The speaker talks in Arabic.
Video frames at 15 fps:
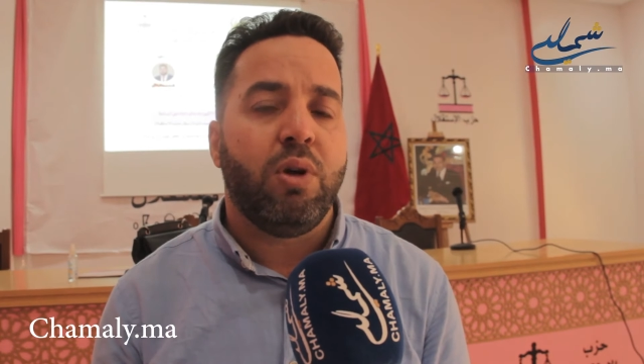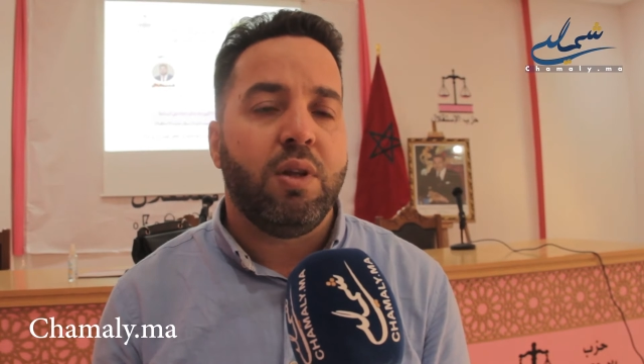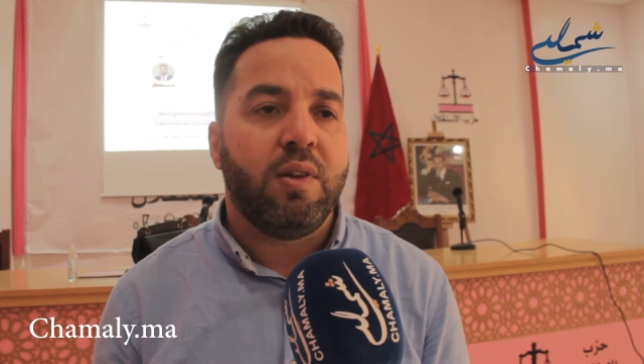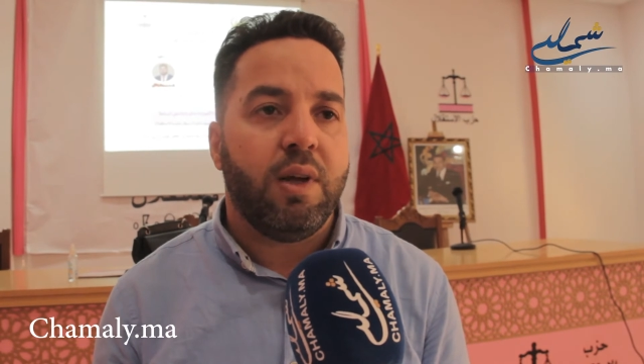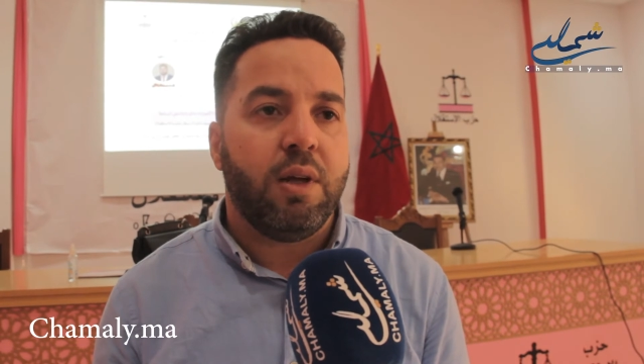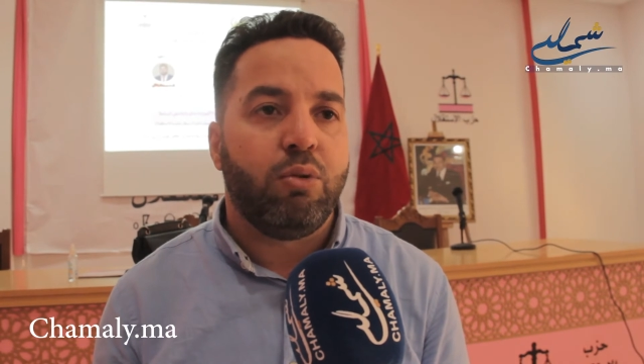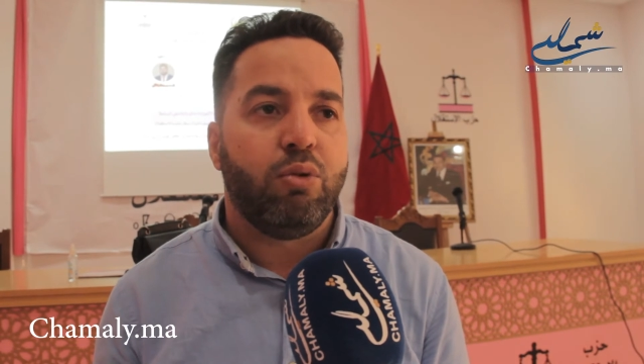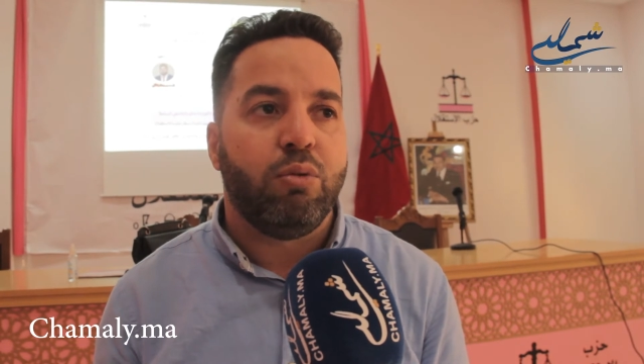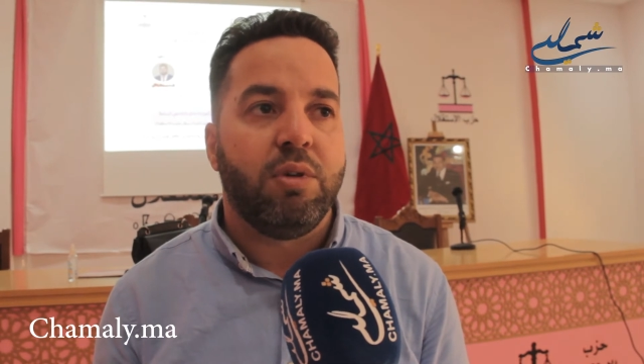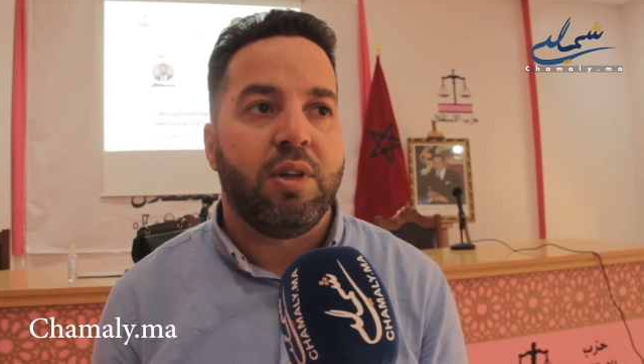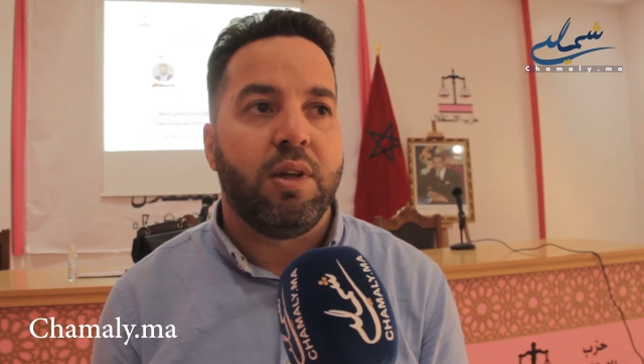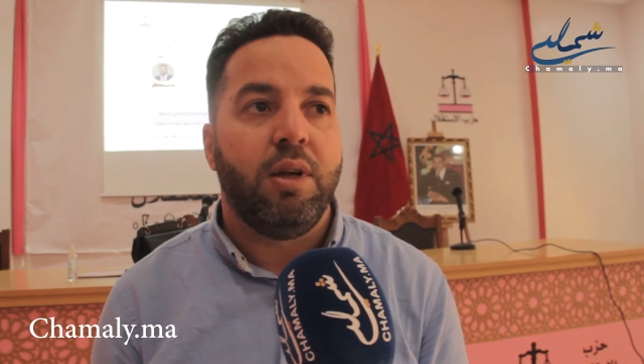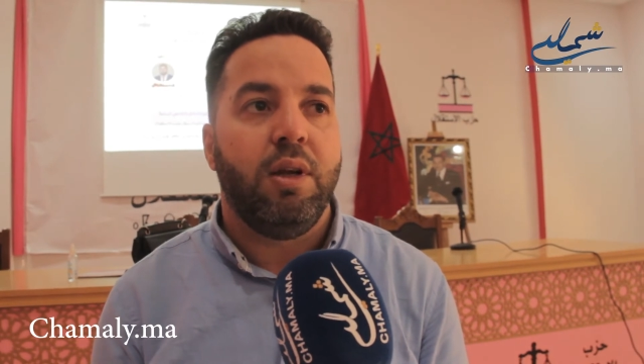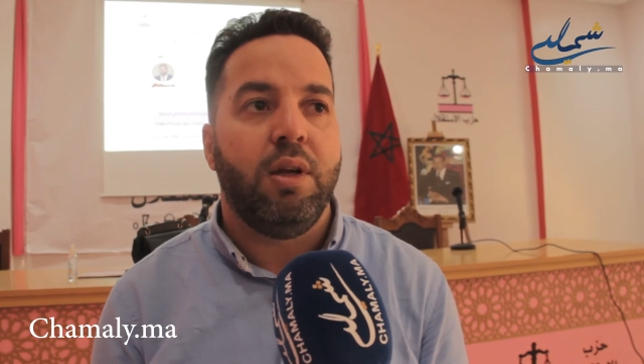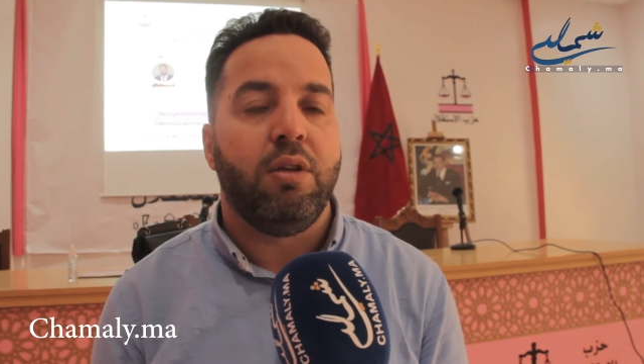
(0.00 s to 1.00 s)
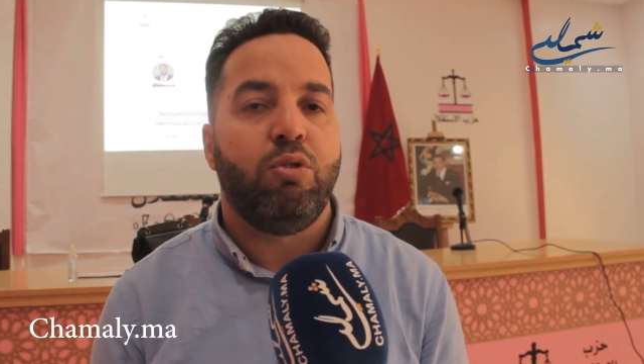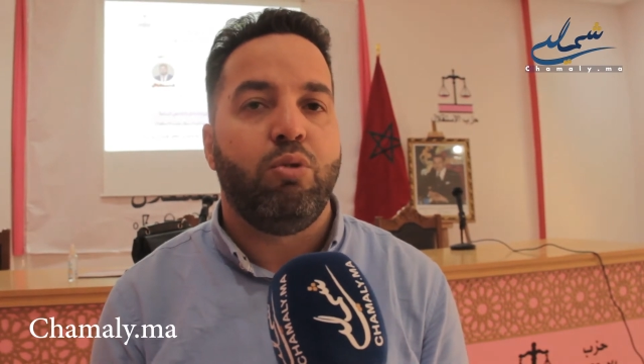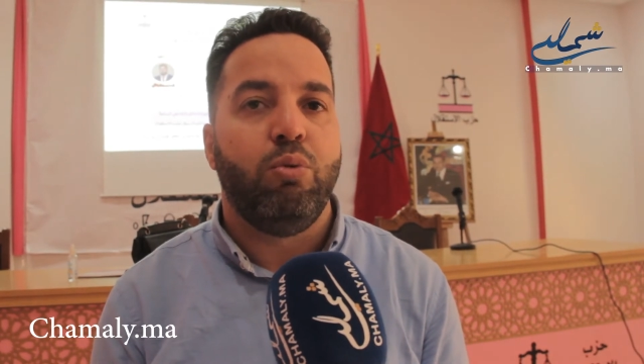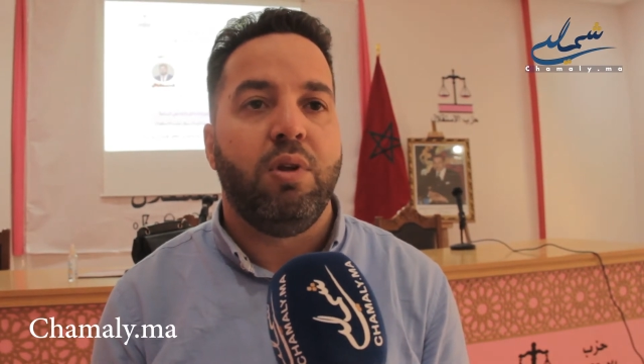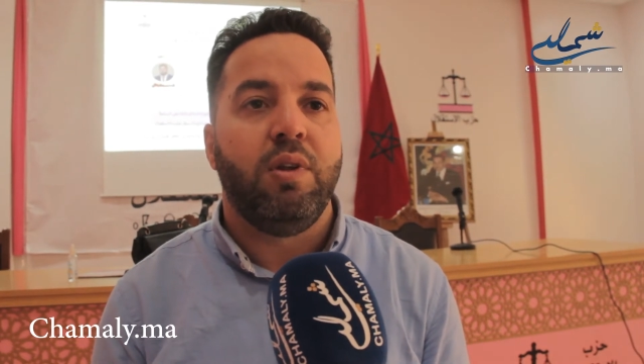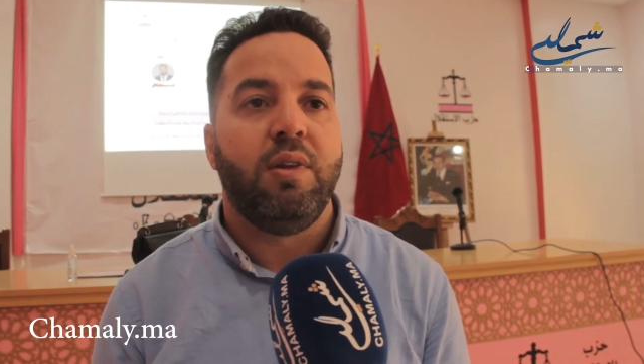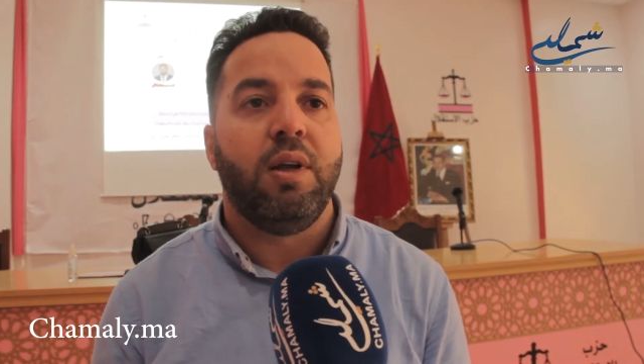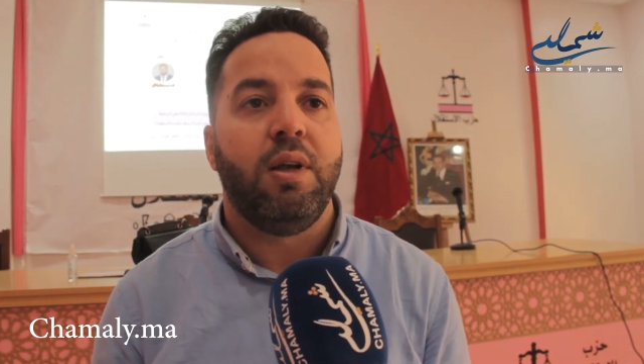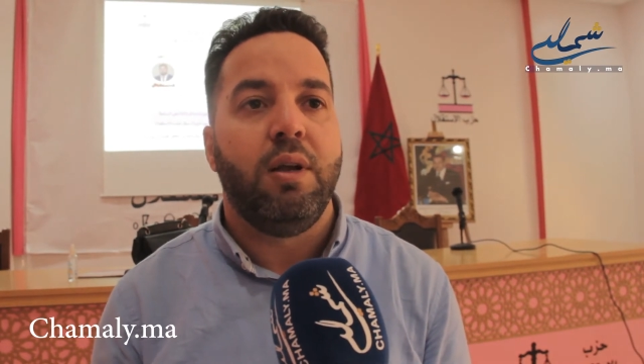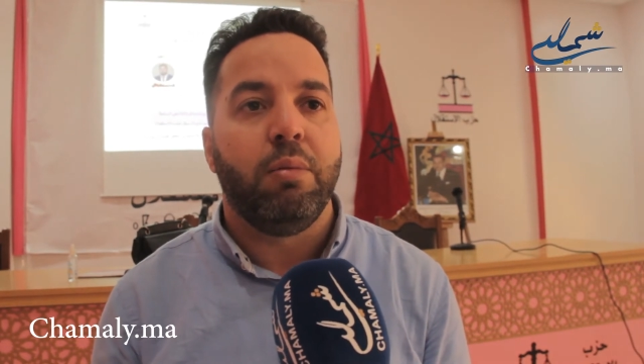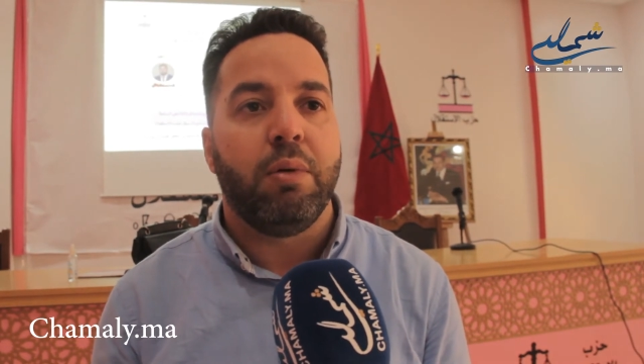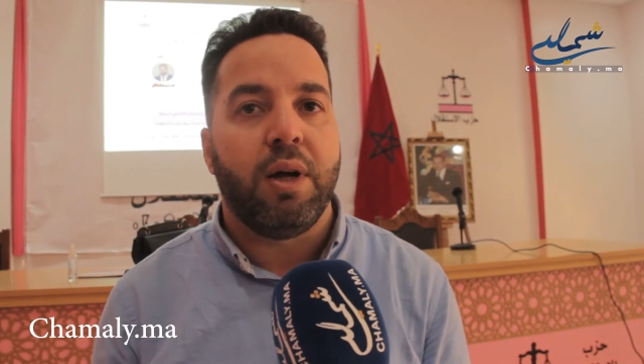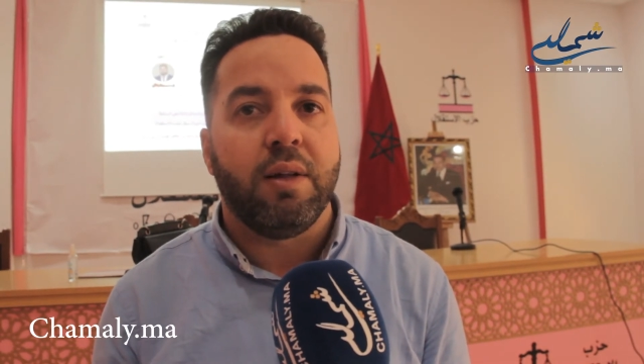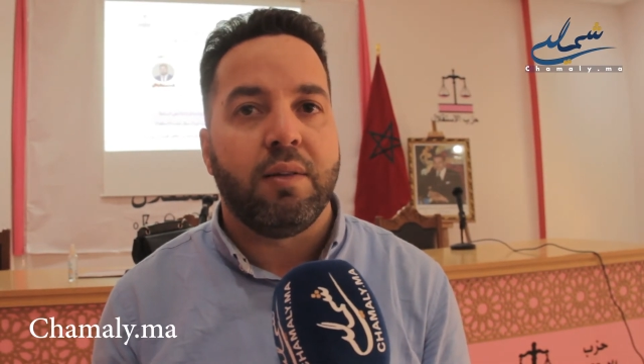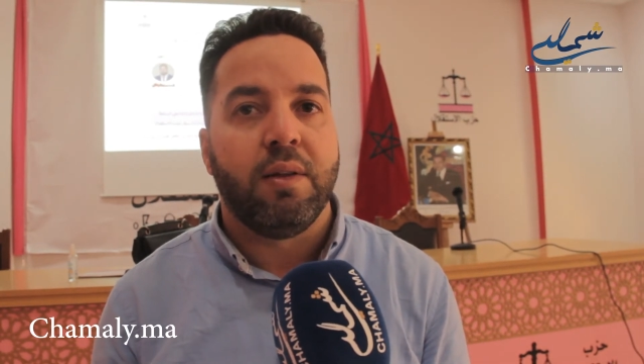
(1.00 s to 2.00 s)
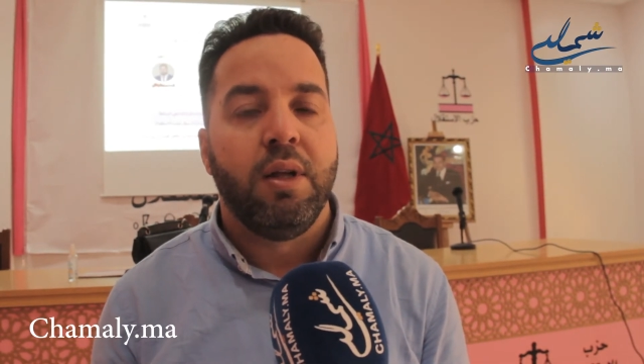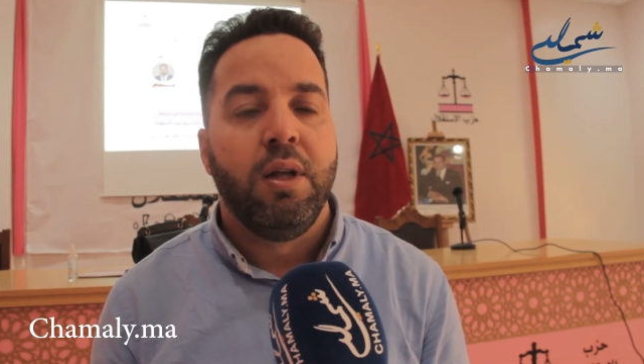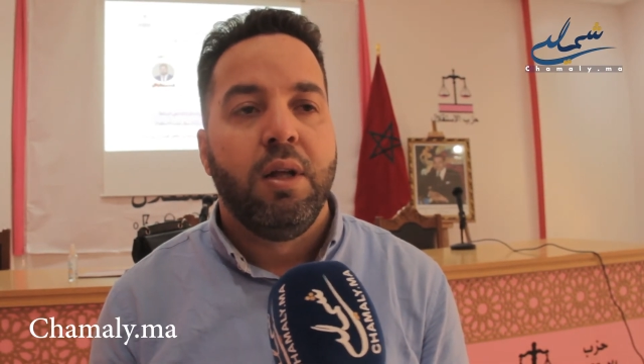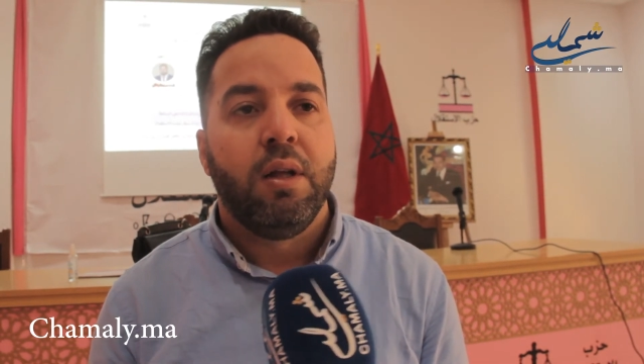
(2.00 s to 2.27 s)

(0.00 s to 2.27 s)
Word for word: وكنتحدثوا مثلا على التويزه اللي بقات